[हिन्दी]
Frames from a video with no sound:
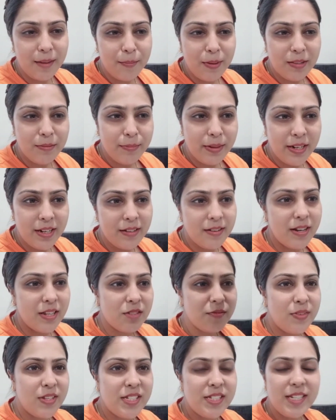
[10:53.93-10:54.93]
के बाद मैंने
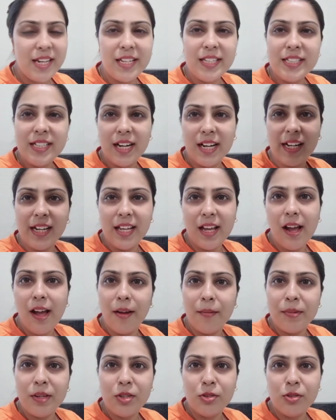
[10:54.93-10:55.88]
ड्रेस वेस चेंज कर लिया